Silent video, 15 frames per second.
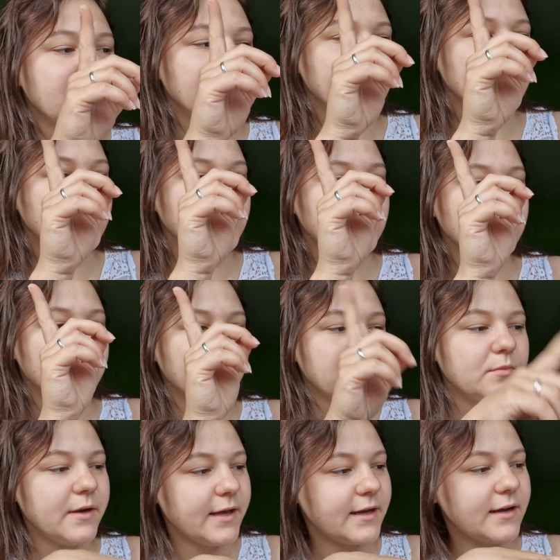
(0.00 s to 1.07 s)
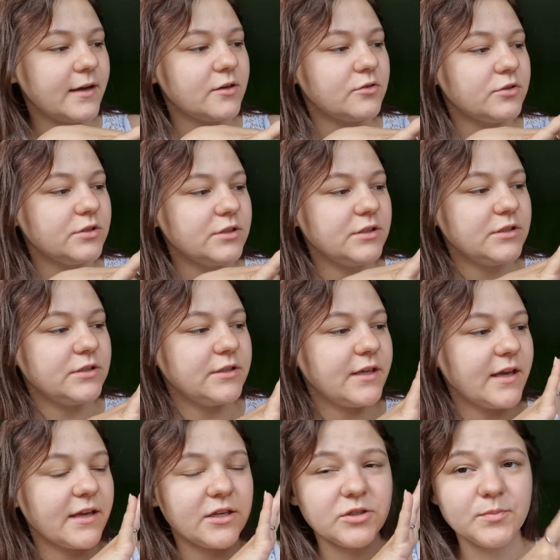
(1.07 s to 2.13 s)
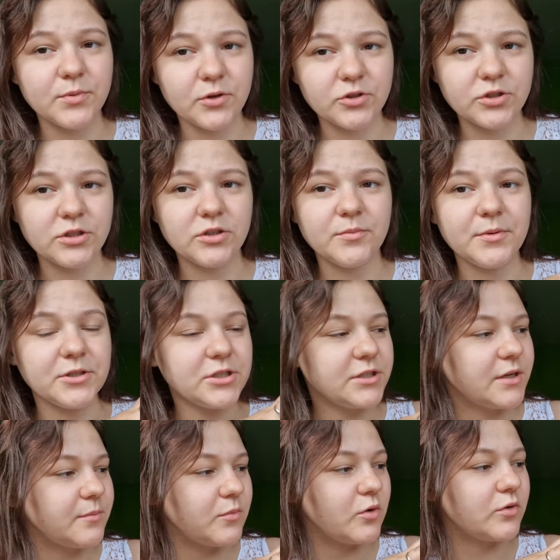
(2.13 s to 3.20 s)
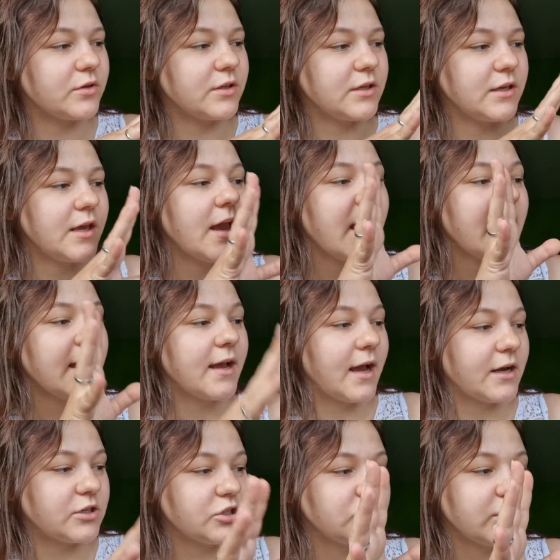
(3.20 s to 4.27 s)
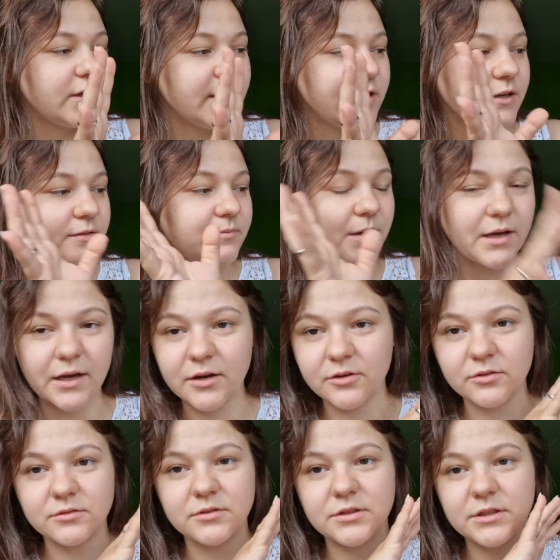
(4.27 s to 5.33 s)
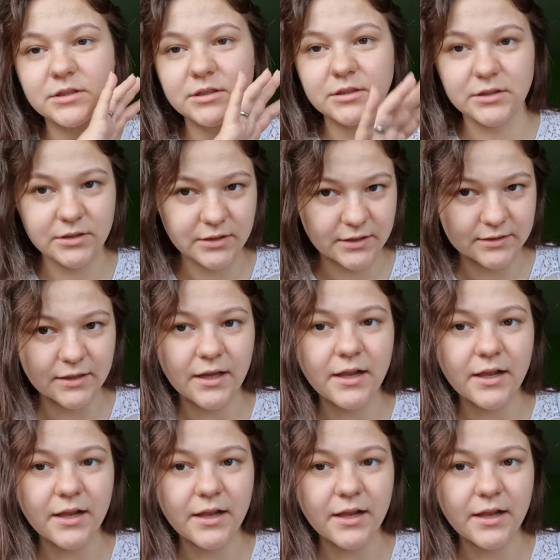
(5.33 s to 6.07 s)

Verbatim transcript: rzeczy typu mleka roślinne, jakieś proszki do pieczenia mąki, kasze, makarony i tak